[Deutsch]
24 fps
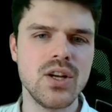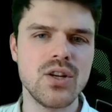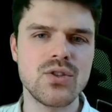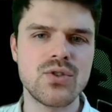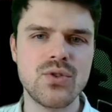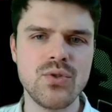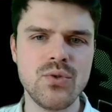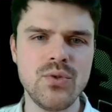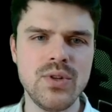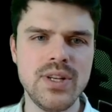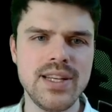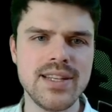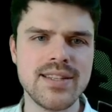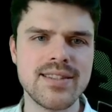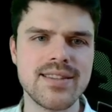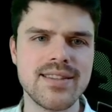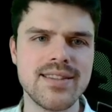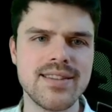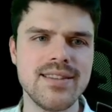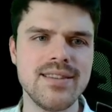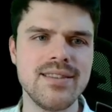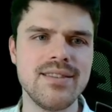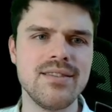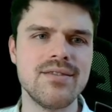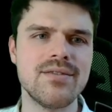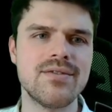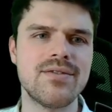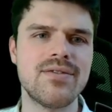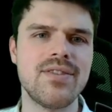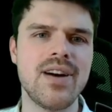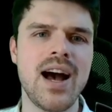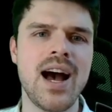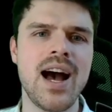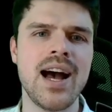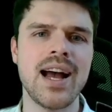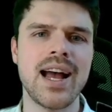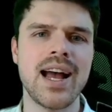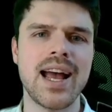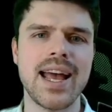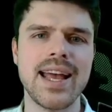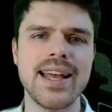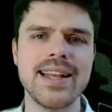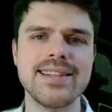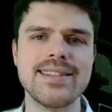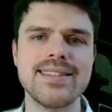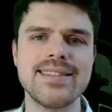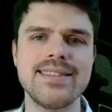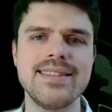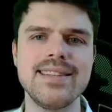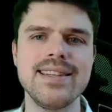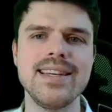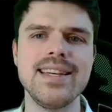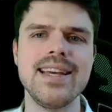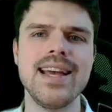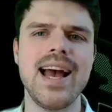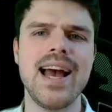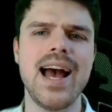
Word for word: zu listen, waren sie